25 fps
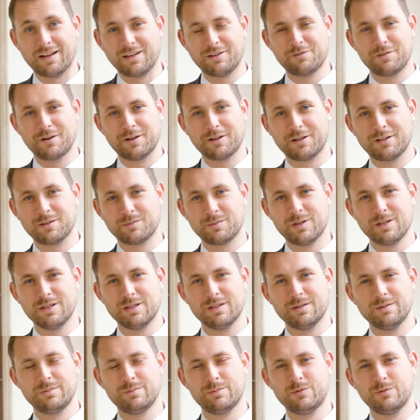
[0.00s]
Angefangen hat
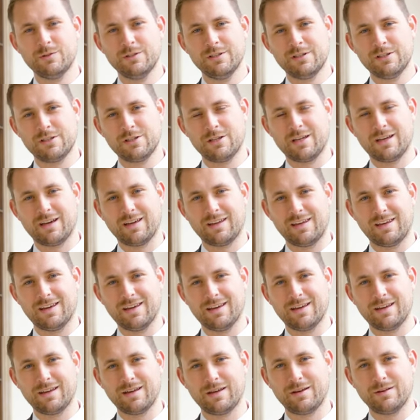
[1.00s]
meine politische
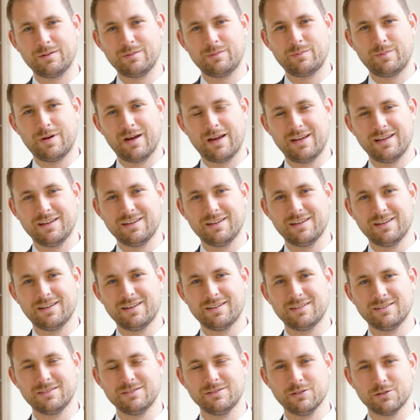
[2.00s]
Karriere bei
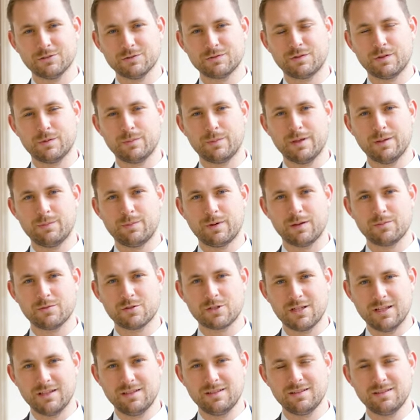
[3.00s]
der JVB
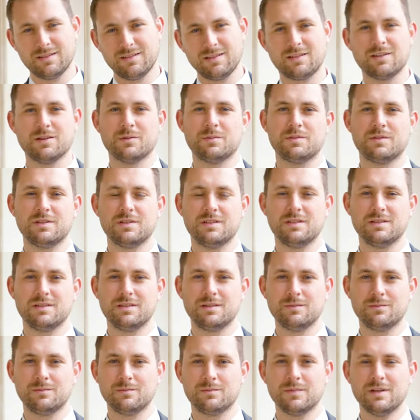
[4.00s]
Bremstetten. Ich habe die
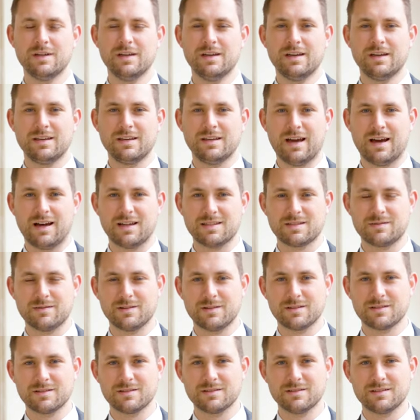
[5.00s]
im Jahr
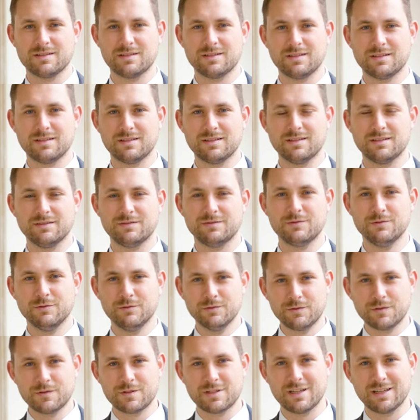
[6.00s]

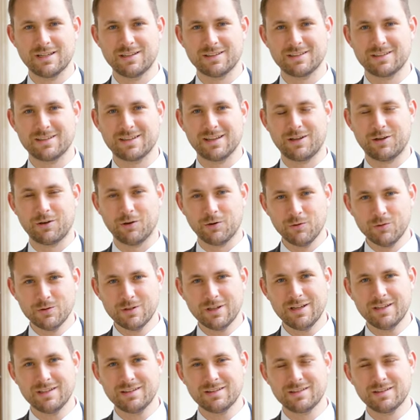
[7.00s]
2015
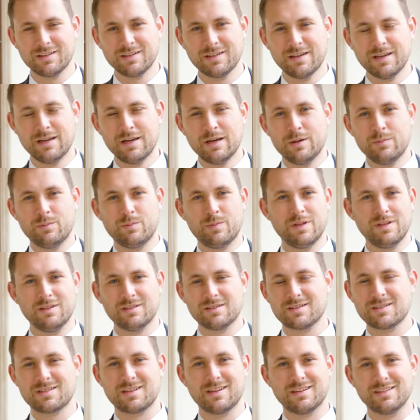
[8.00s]
gegründet,
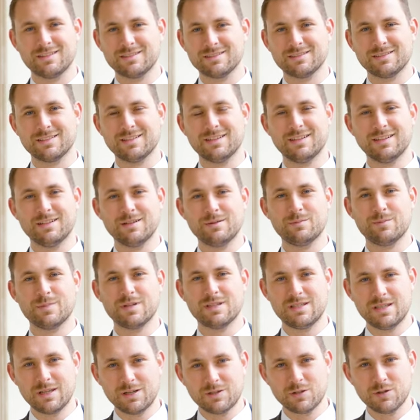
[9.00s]
bin dann ähm,
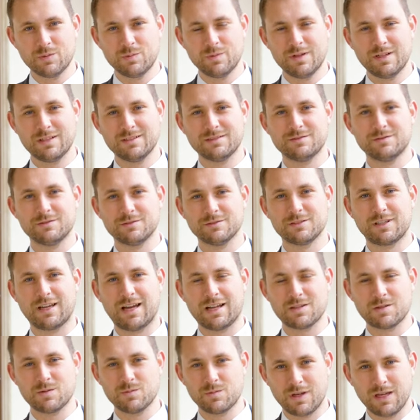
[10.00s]
Bezirksobmann von
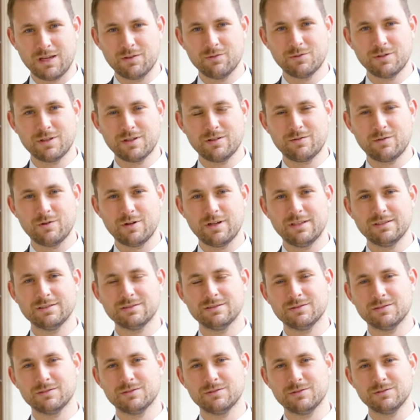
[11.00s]
Graz Umgebung
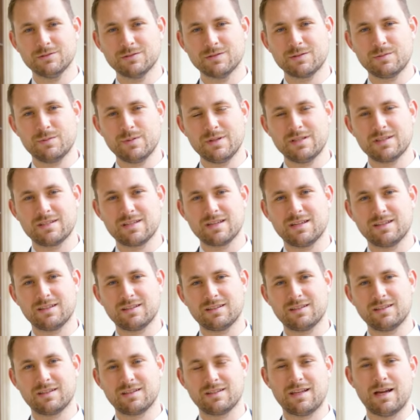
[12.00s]
geworden und bin
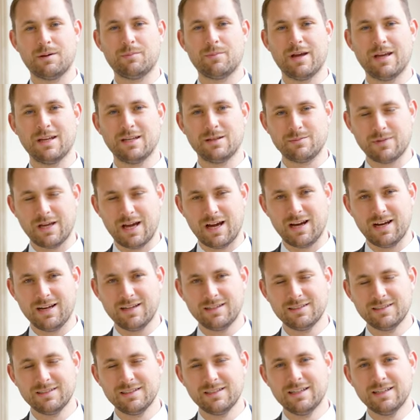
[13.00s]
seit knapp einem Jahr
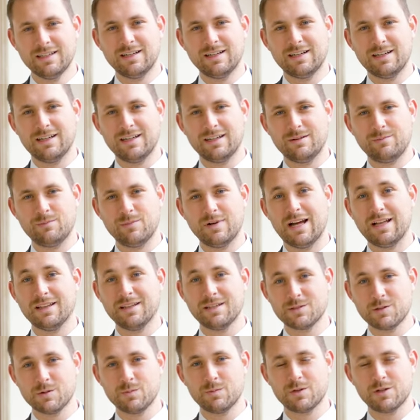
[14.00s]
ähm,
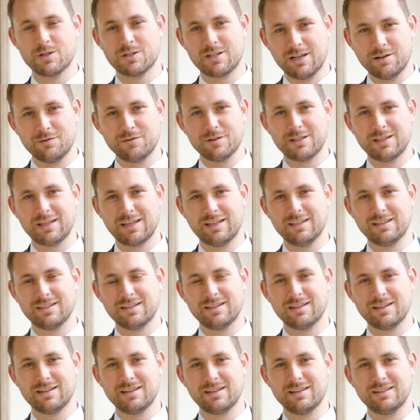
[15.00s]
Landesobmann
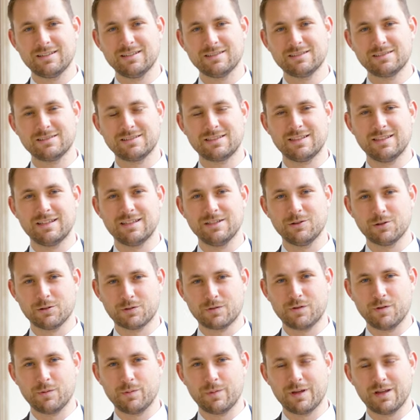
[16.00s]
Stellvertreter der
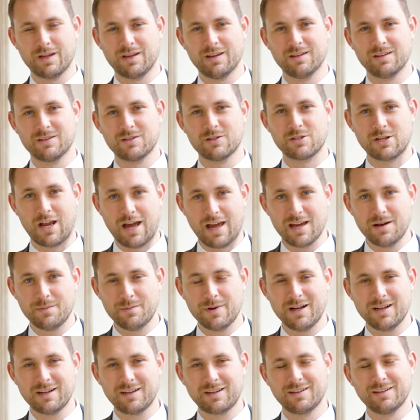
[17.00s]
JVB
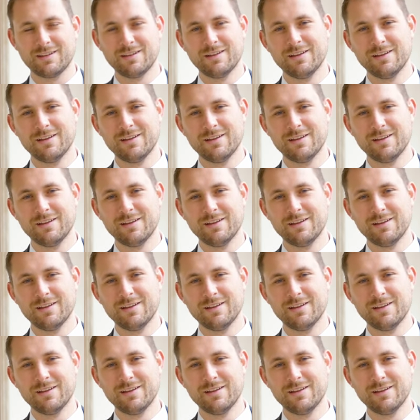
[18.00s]
Steiermark.